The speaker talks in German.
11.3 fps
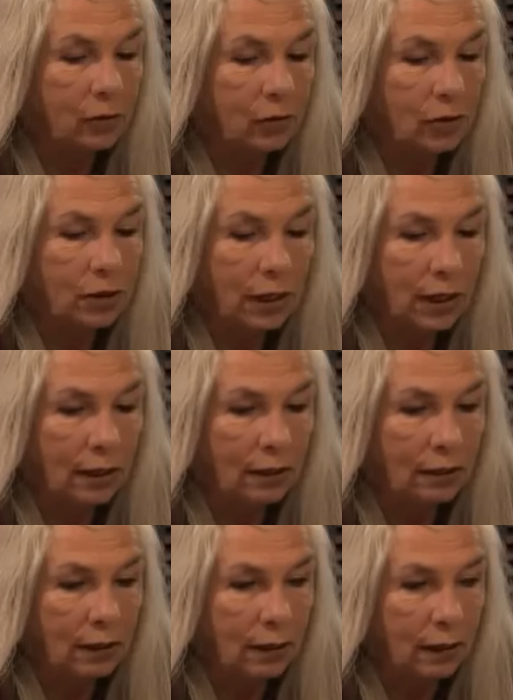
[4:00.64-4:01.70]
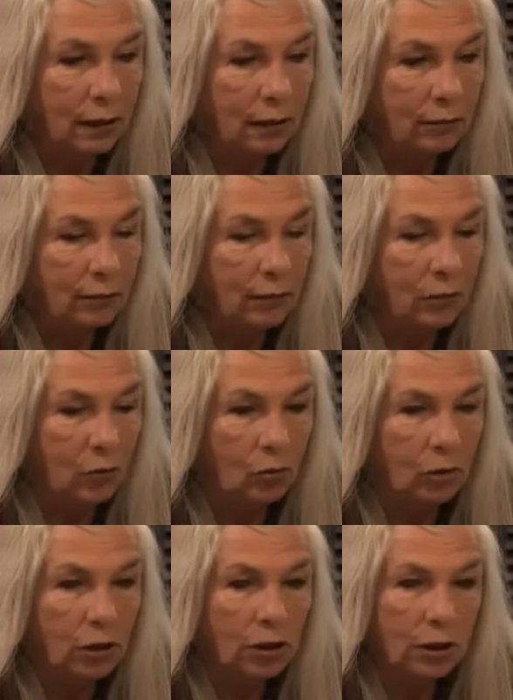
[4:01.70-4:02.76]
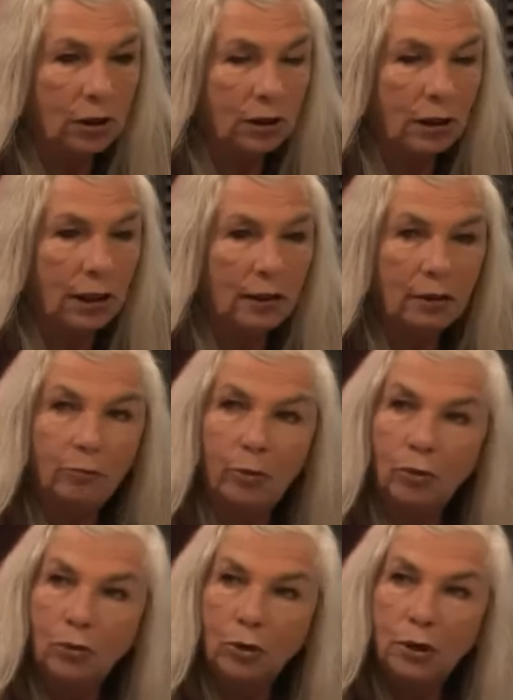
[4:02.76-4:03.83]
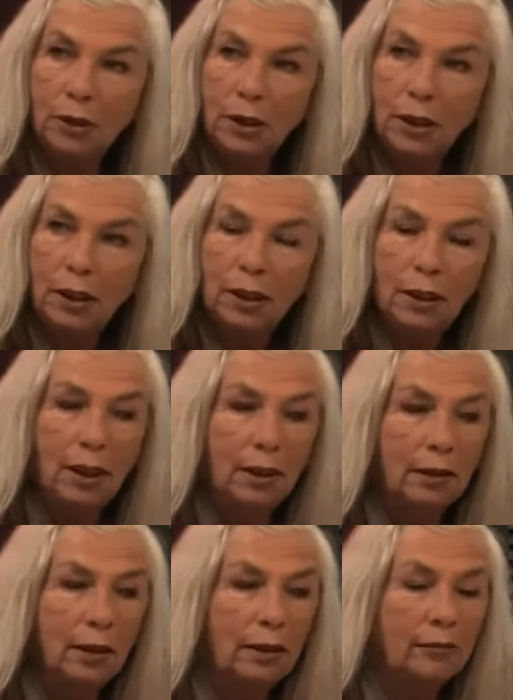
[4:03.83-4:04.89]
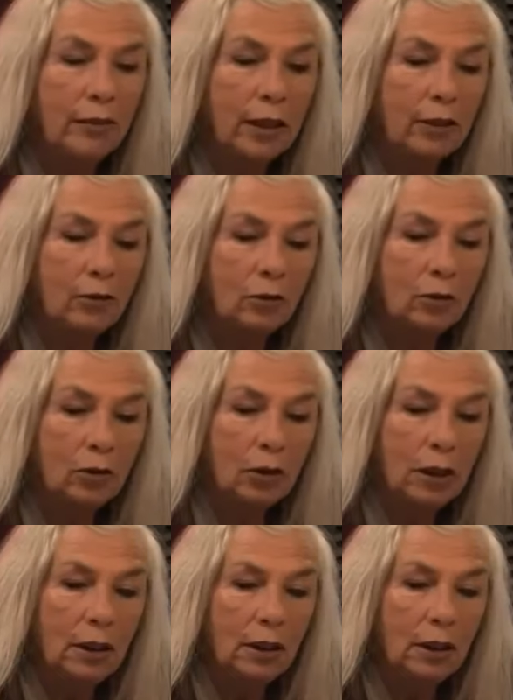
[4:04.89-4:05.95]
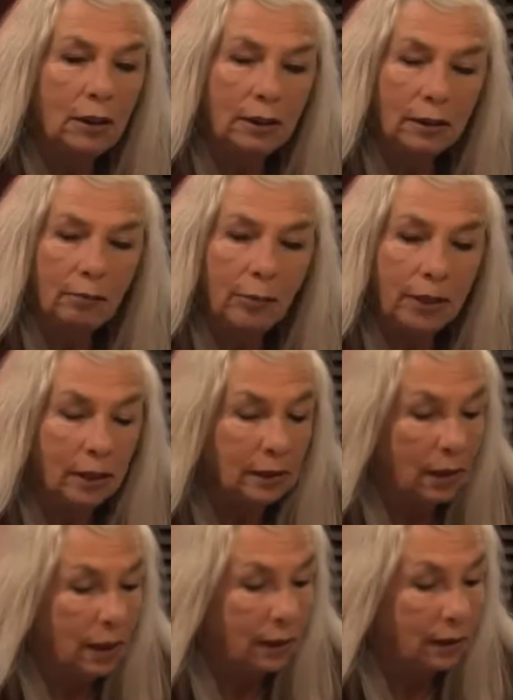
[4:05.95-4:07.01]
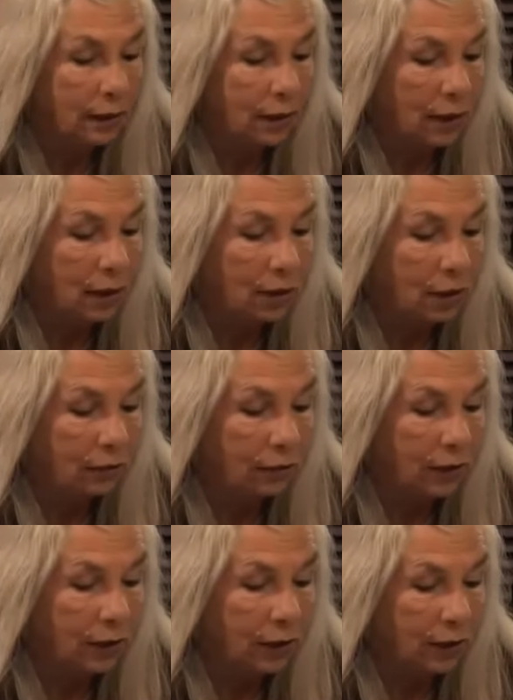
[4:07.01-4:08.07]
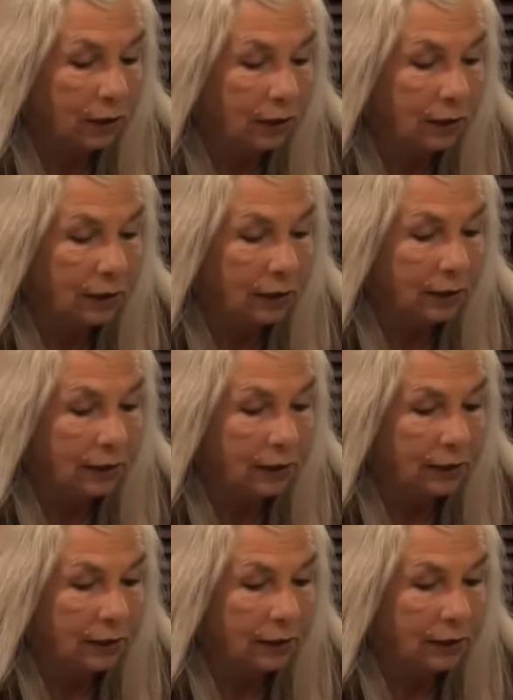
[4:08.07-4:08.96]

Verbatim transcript: ist das sozusagen der logische Endpunkt einer Entwicklung äh, dieser patriarchalen Gesellschaft, äh,